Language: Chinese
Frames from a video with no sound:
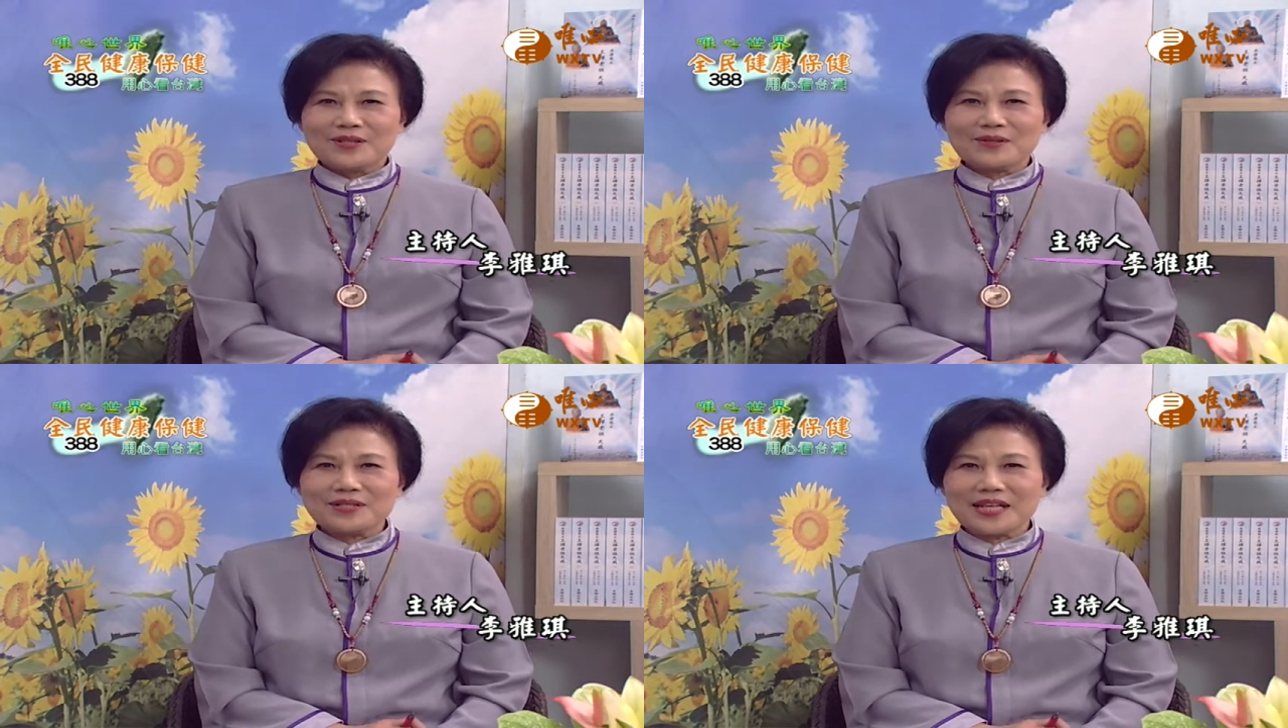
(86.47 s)

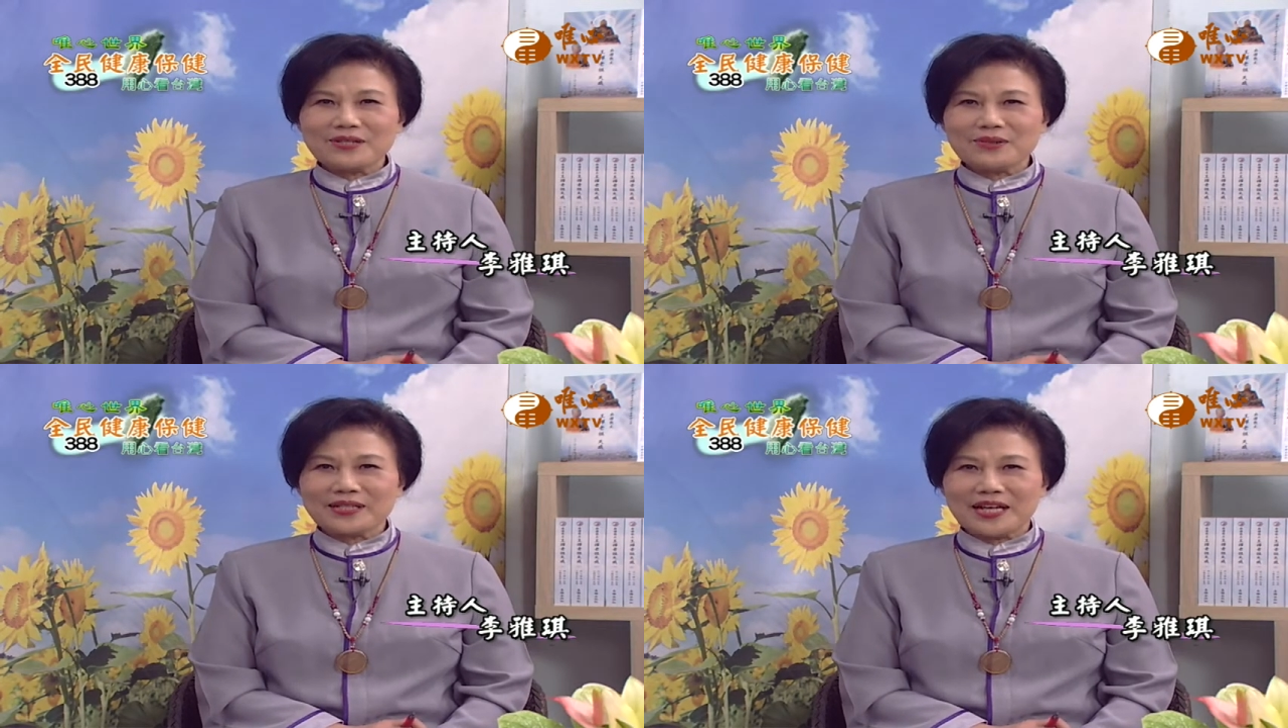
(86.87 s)
中山
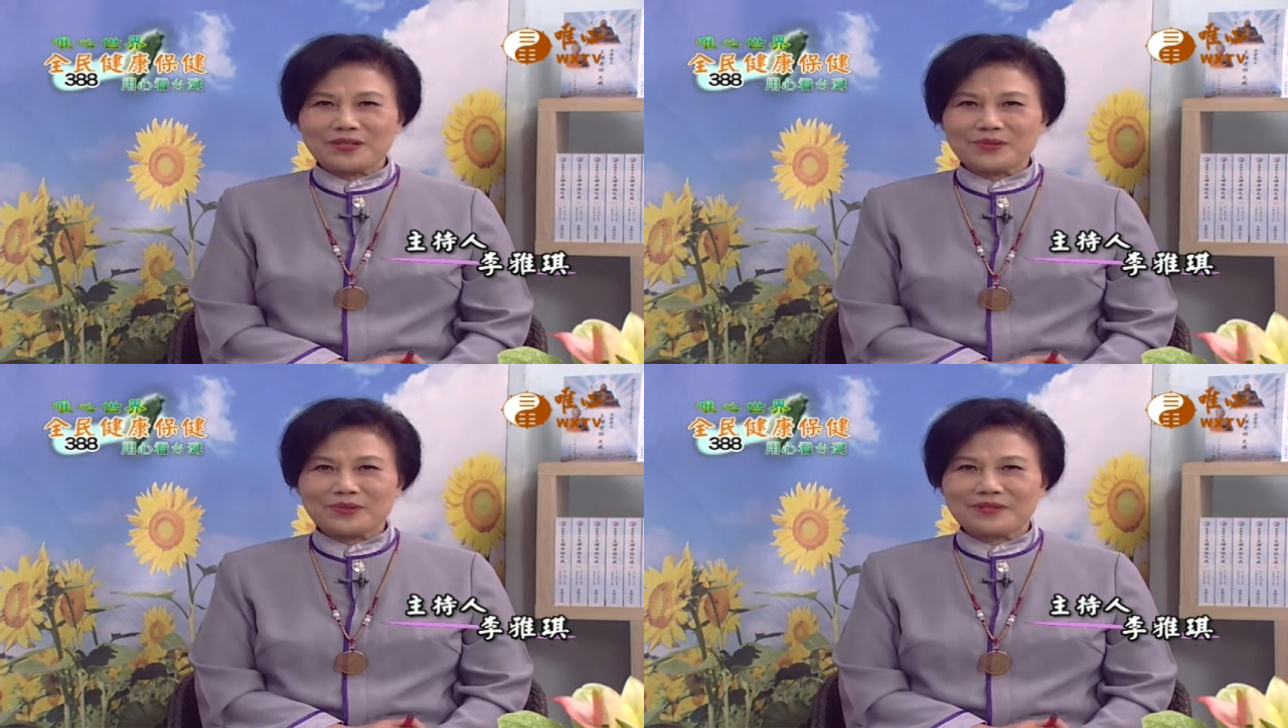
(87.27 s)
医学大
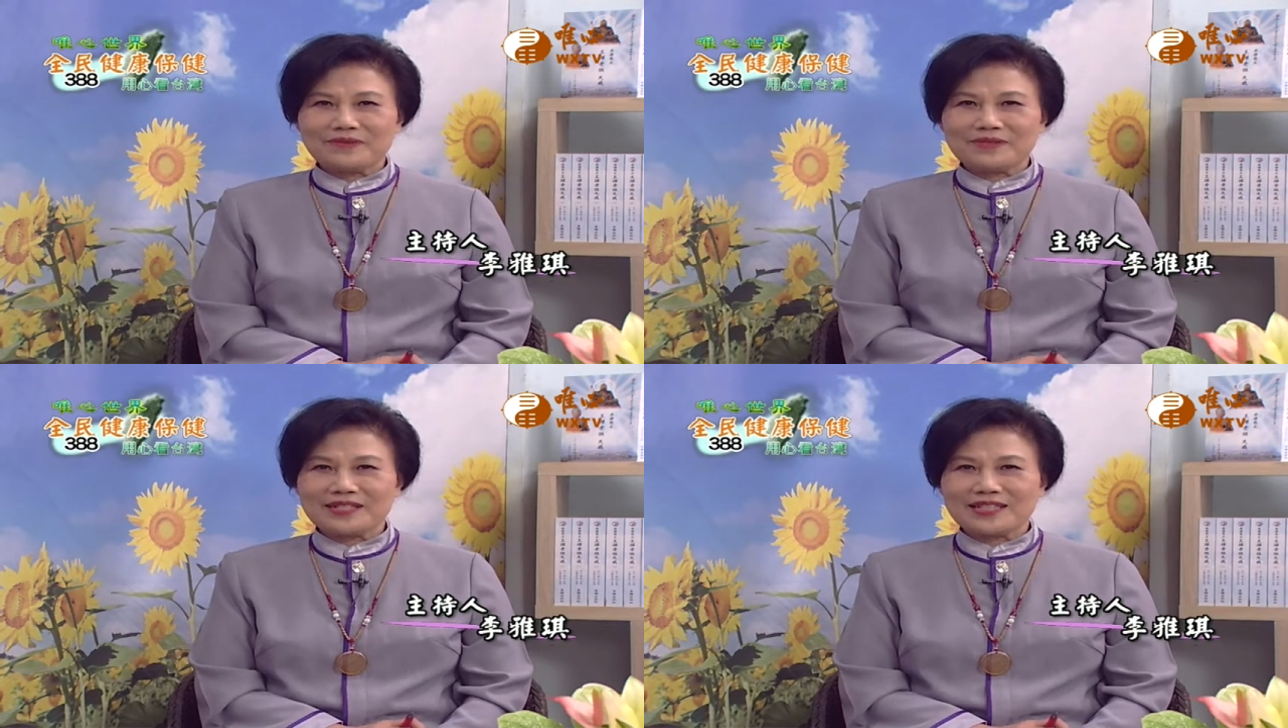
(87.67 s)
学
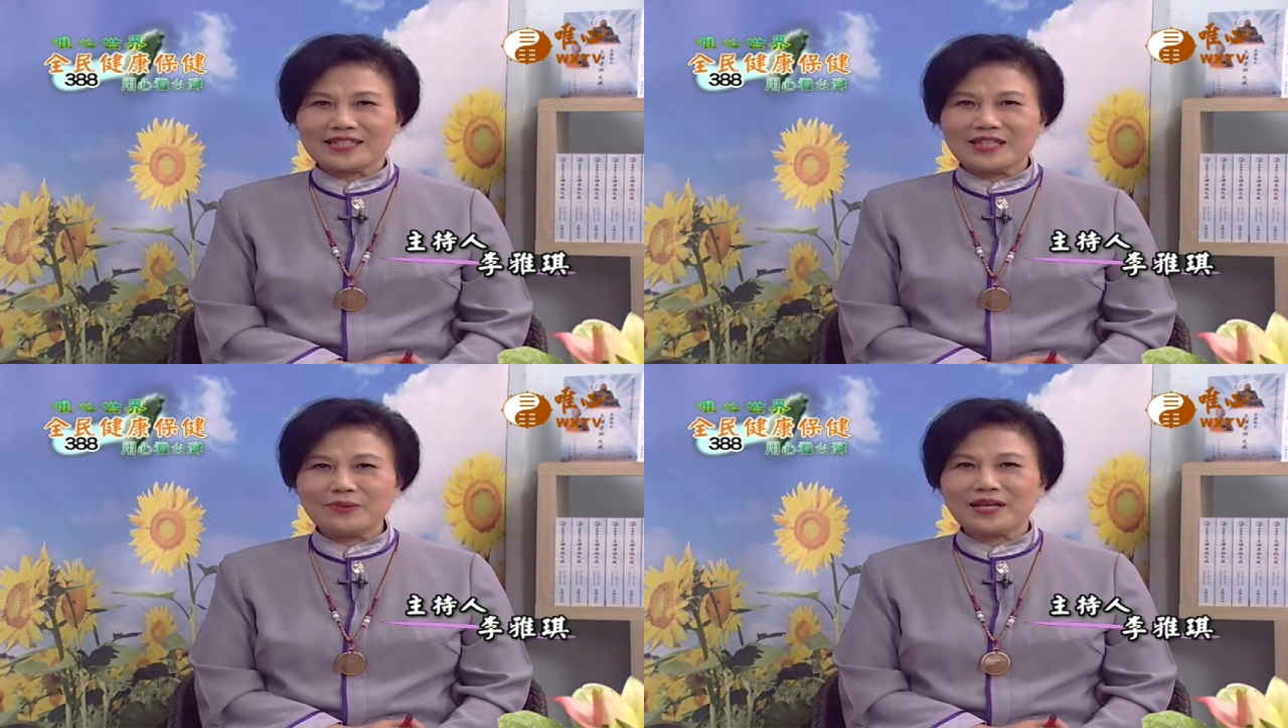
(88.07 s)
附设
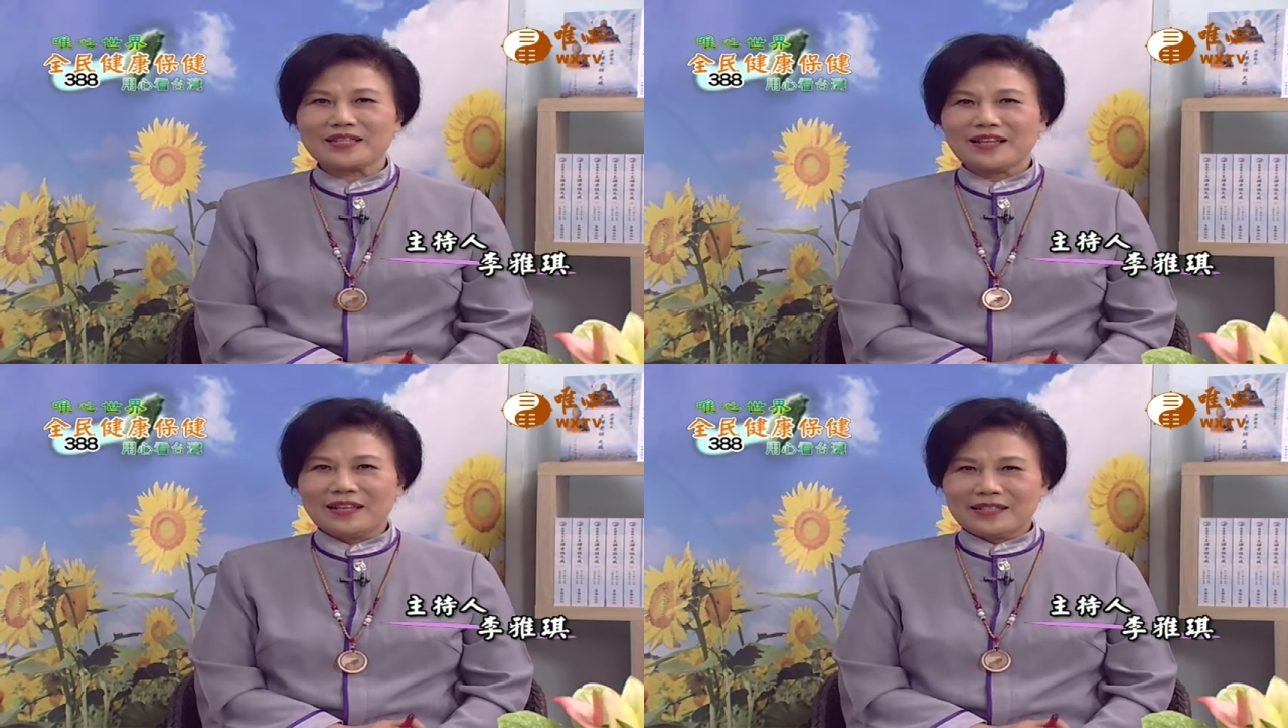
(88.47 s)
医院
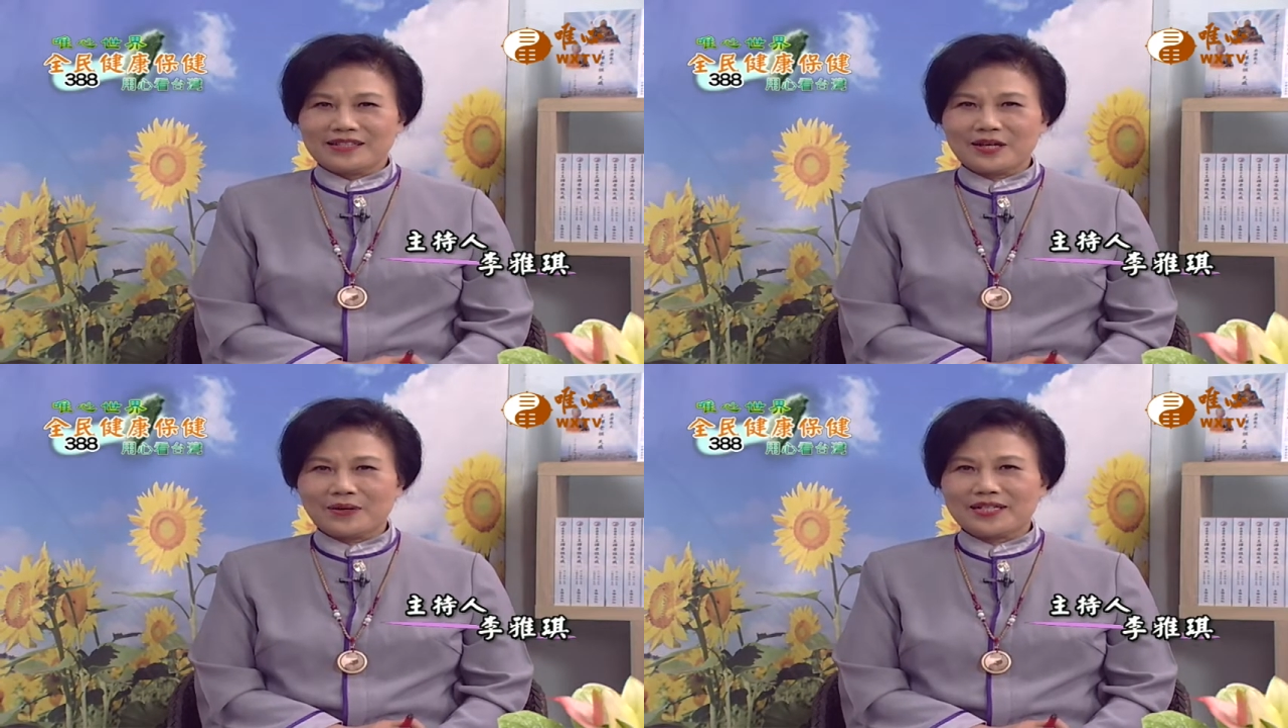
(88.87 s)

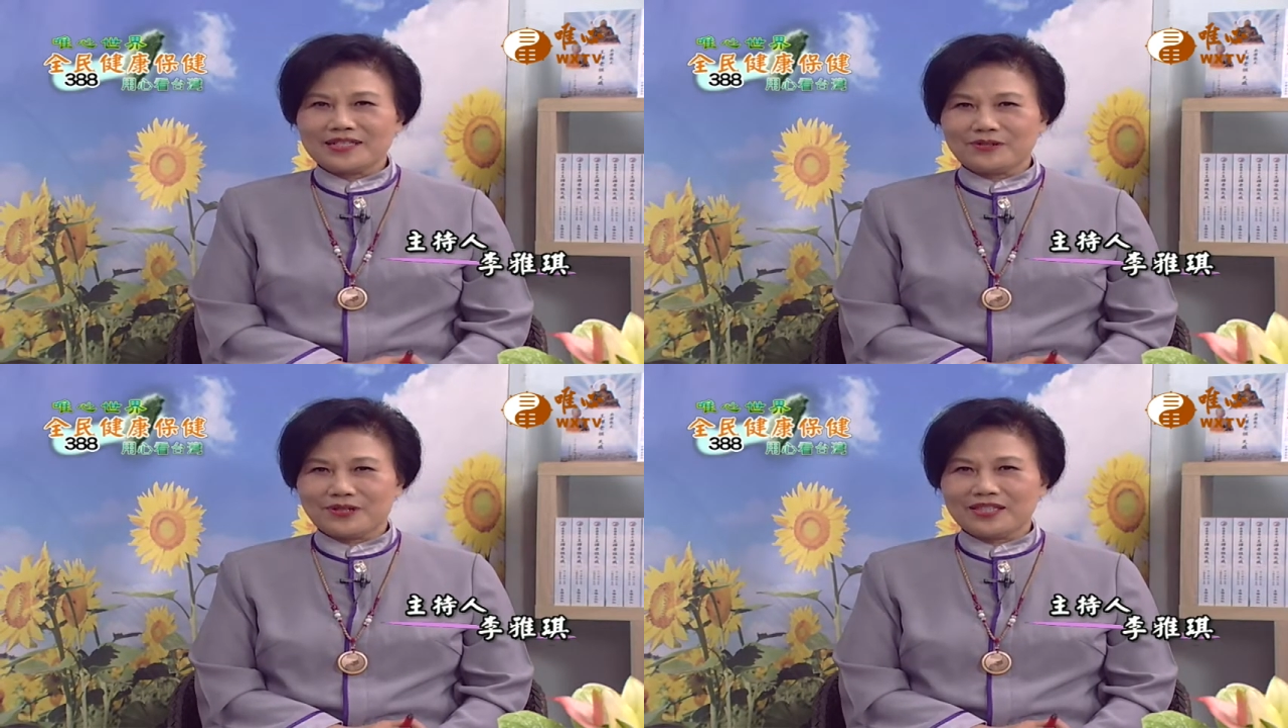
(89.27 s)
小儿
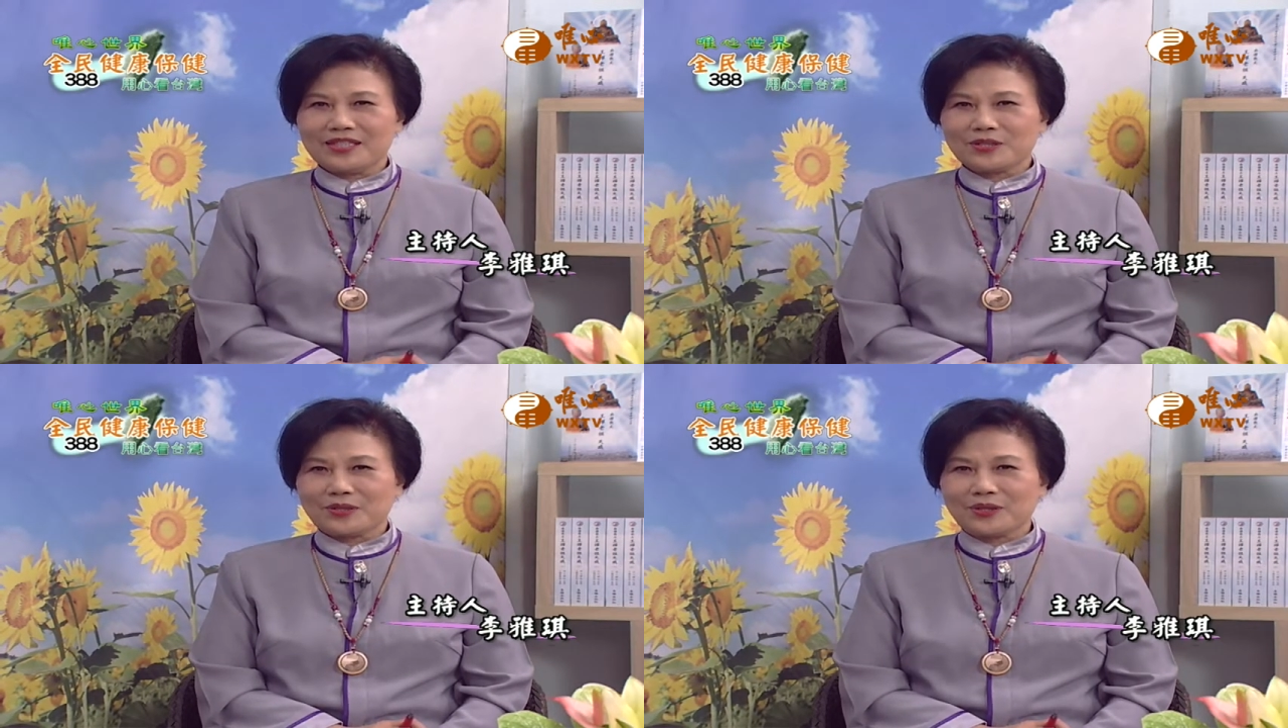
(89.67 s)
血
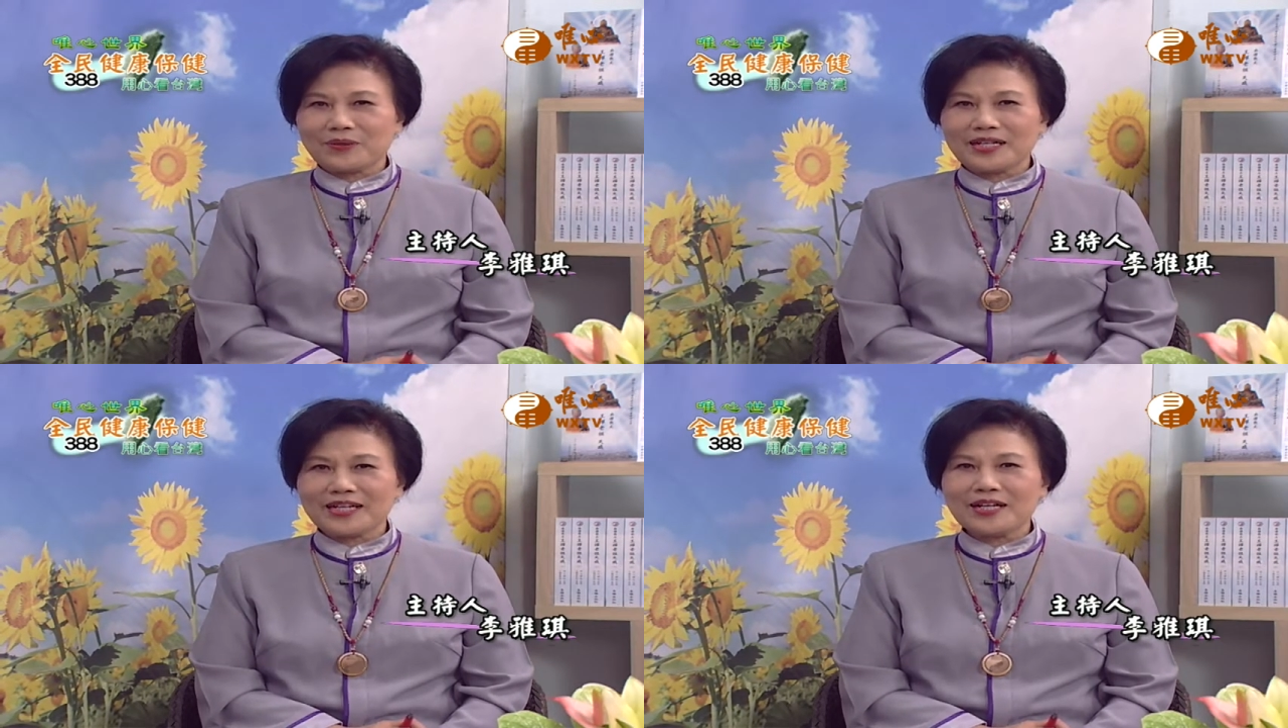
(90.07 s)
液肿瘤
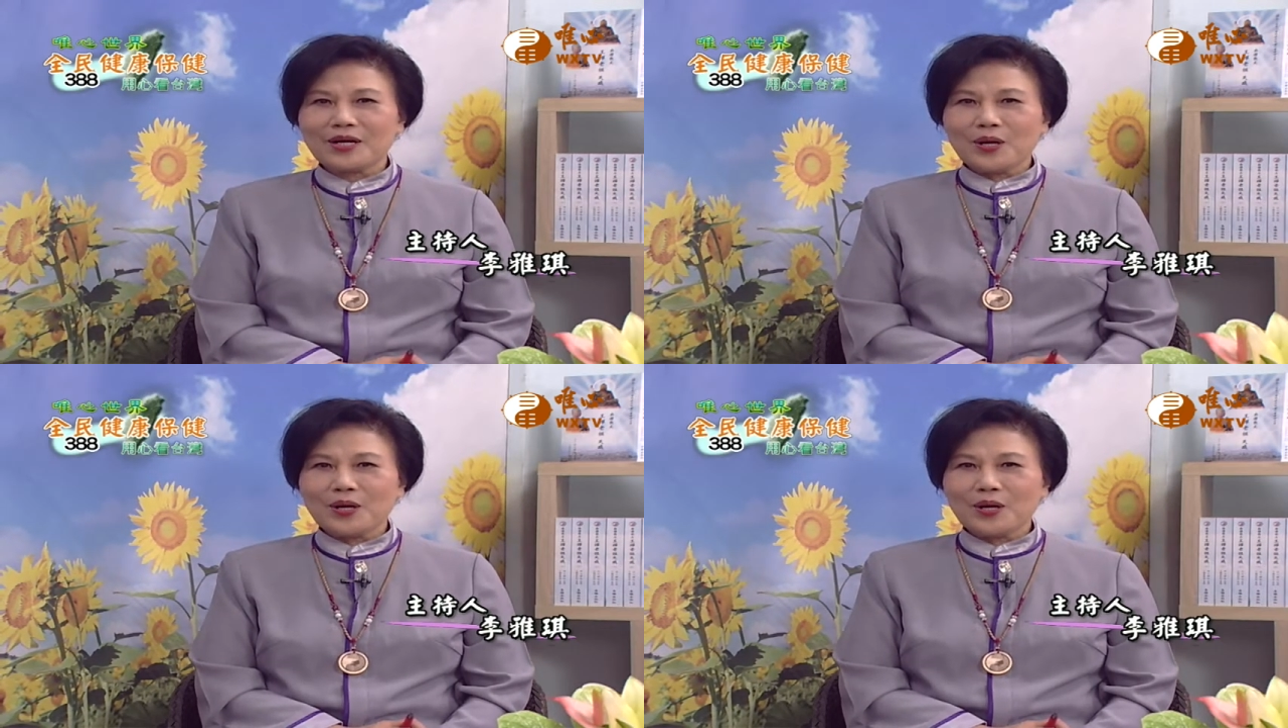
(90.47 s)
科